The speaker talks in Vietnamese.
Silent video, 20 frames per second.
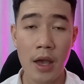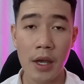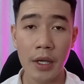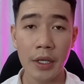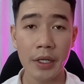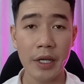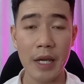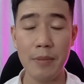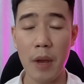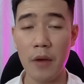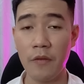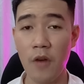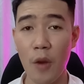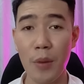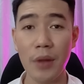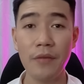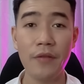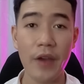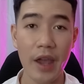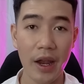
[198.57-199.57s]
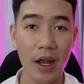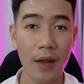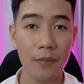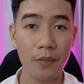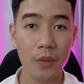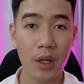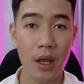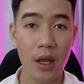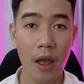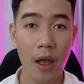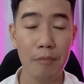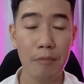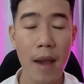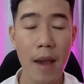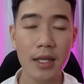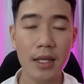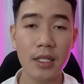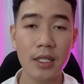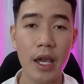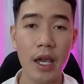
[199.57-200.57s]
khi mà vô bệnh viện á
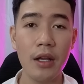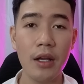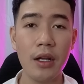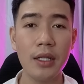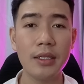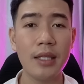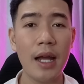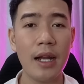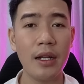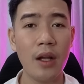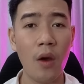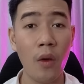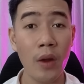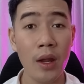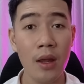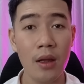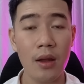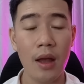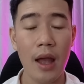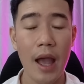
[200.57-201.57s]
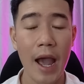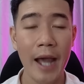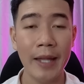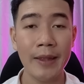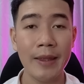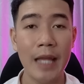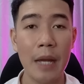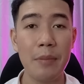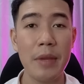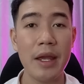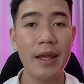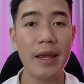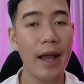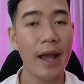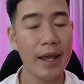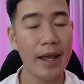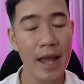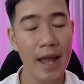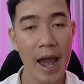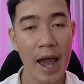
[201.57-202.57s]
bác sĩ người ta nói á, anh đã bị
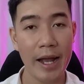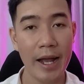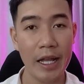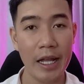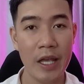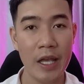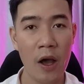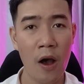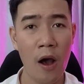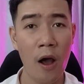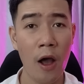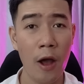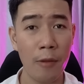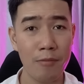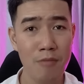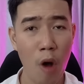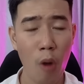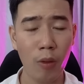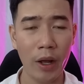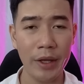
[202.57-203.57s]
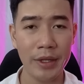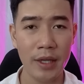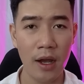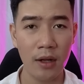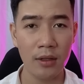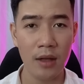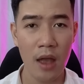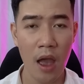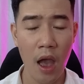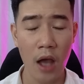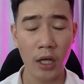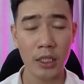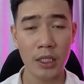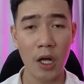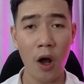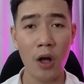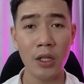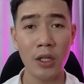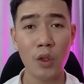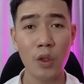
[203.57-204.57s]
gãy hai cái giò một cái chân
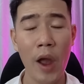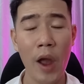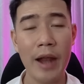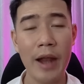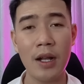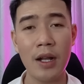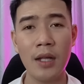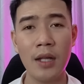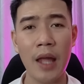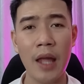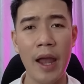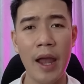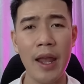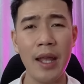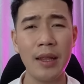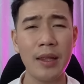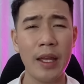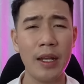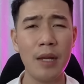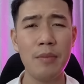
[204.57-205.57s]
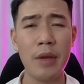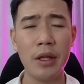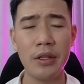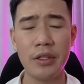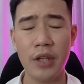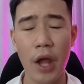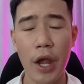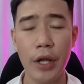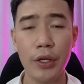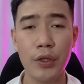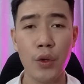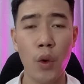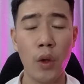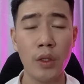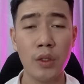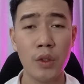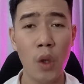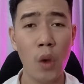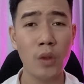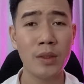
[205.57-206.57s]
còn toàn cơ thể thì nó bị trầy trụa
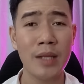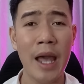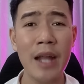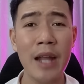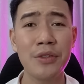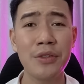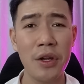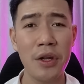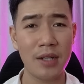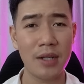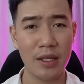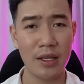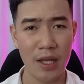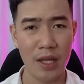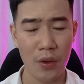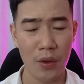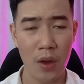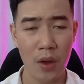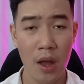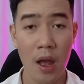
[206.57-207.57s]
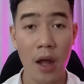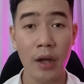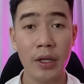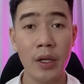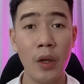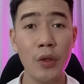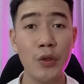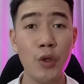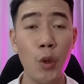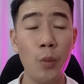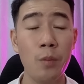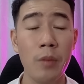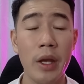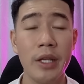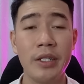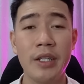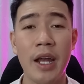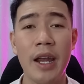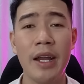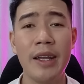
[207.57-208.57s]
xô xát rất là nhiều Nói chung bị
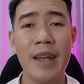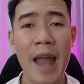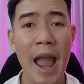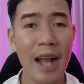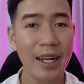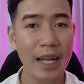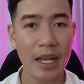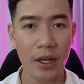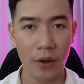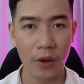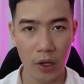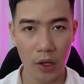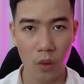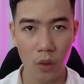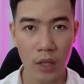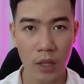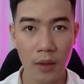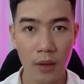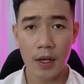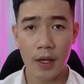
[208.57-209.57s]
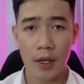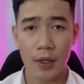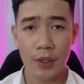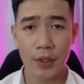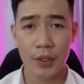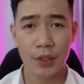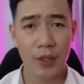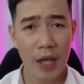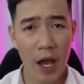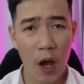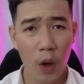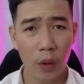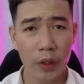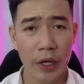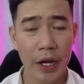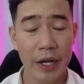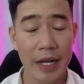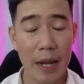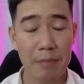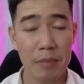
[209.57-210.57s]
trầy nát cái người luôn đó Sau
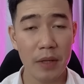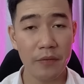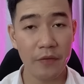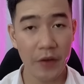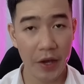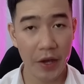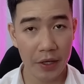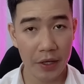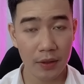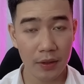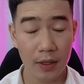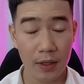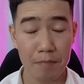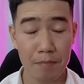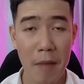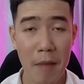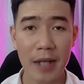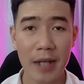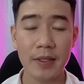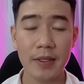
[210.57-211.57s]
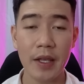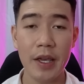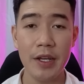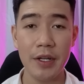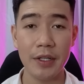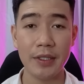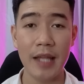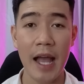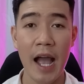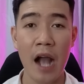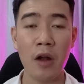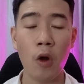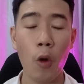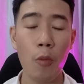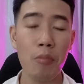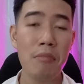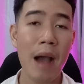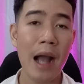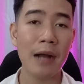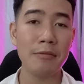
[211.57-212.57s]
khi nằm bệnh viện Bác sĩ người ta
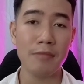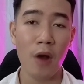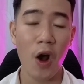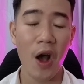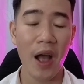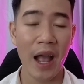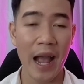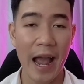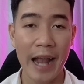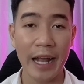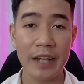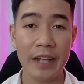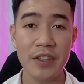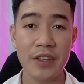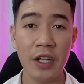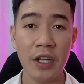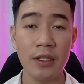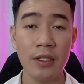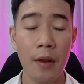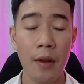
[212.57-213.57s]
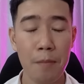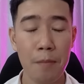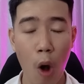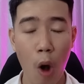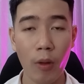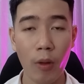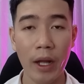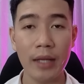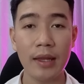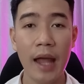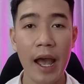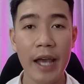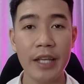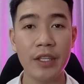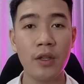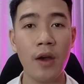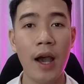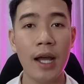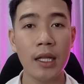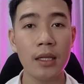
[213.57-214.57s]
cũng băng bó hai cái chân Một cái tay
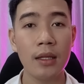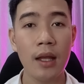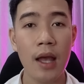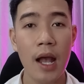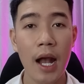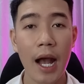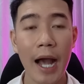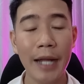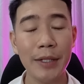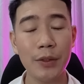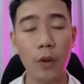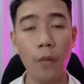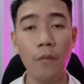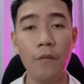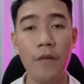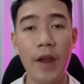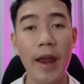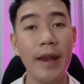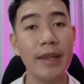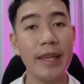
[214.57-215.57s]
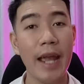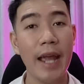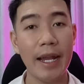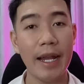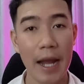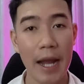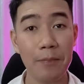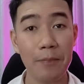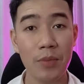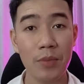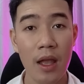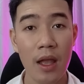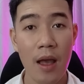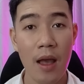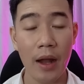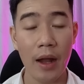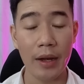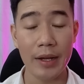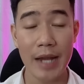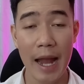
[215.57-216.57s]
cho anh Anh cũng về nhà nằm
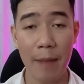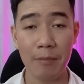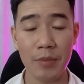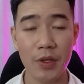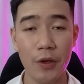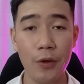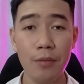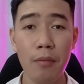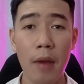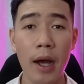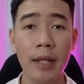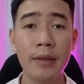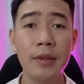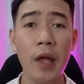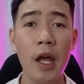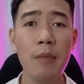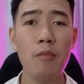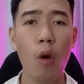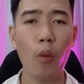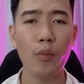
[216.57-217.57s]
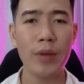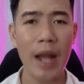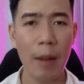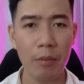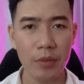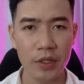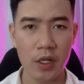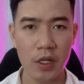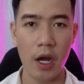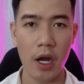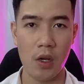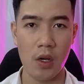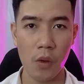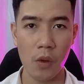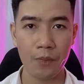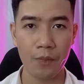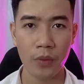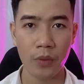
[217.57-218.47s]
Nằm dưỡng bệnh tới một năm trời luôn